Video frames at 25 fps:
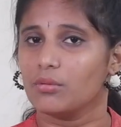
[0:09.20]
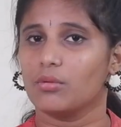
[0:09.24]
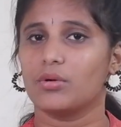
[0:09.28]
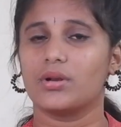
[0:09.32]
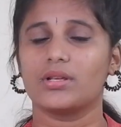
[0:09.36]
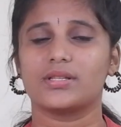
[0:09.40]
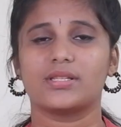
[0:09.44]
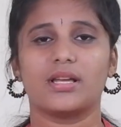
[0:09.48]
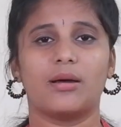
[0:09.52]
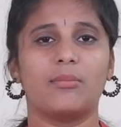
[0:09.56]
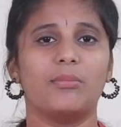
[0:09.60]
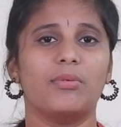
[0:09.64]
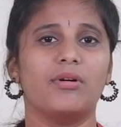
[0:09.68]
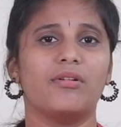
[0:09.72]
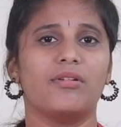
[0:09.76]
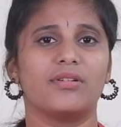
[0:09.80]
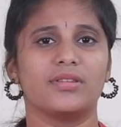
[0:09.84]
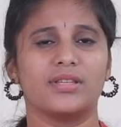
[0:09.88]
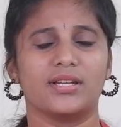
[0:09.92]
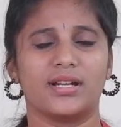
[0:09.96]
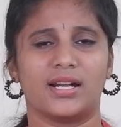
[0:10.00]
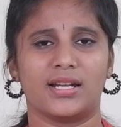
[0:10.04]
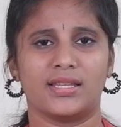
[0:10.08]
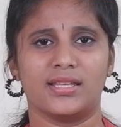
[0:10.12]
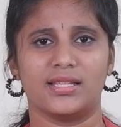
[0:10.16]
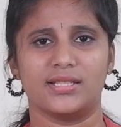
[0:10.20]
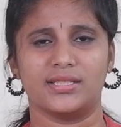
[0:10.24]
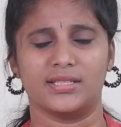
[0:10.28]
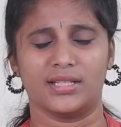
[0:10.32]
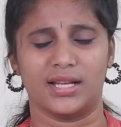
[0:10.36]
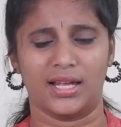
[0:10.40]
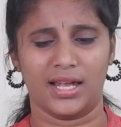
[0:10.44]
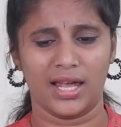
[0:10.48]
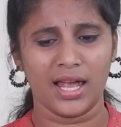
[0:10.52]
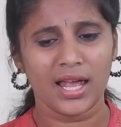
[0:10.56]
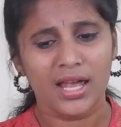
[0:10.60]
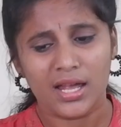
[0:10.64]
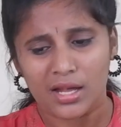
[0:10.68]
ஒரு சம்பவம் வந்து
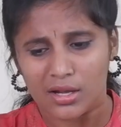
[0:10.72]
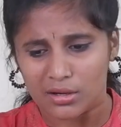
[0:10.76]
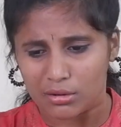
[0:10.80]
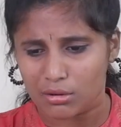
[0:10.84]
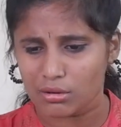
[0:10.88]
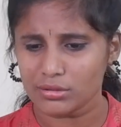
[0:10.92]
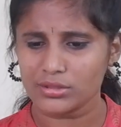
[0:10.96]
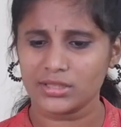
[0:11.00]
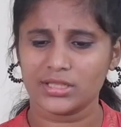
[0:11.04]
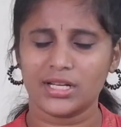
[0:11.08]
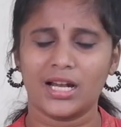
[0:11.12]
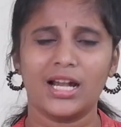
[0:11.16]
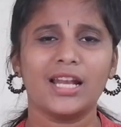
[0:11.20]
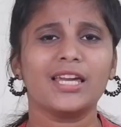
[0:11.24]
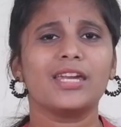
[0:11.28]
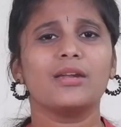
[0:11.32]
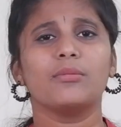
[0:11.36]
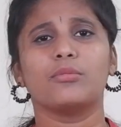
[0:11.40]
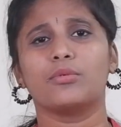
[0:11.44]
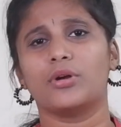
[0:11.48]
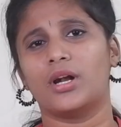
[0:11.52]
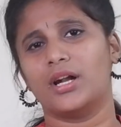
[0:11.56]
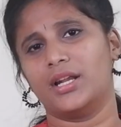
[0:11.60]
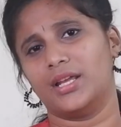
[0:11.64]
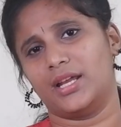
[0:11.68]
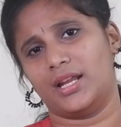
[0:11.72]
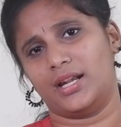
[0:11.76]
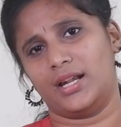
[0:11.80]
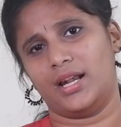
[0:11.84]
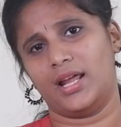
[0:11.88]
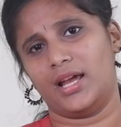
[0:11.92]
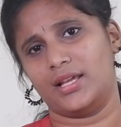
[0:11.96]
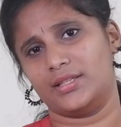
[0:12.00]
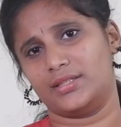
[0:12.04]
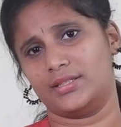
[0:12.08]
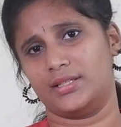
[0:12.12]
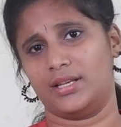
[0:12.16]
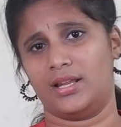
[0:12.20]
நடந்துச்சுங்க கொஞ்ச நாளைக்கு முன்னாடி என்ன
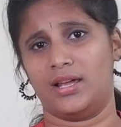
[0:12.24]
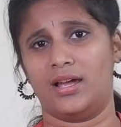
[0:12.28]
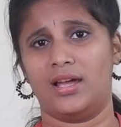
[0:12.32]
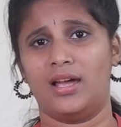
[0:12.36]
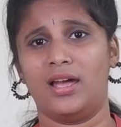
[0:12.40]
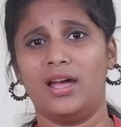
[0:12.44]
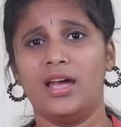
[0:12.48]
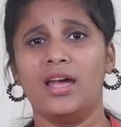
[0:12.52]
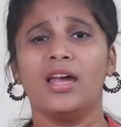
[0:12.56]
ஆச்சுன்னா